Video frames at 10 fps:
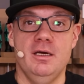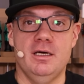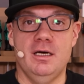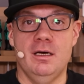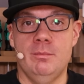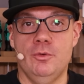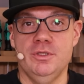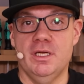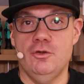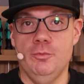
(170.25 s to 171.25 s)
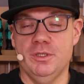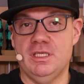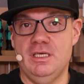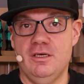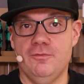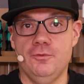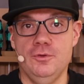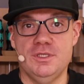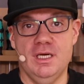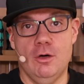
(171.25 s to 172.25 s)
ähm, und dann über die
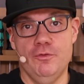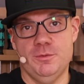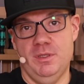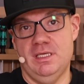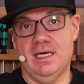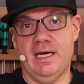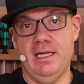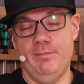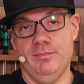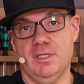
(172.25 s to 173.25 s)
Füße aufs Pedal.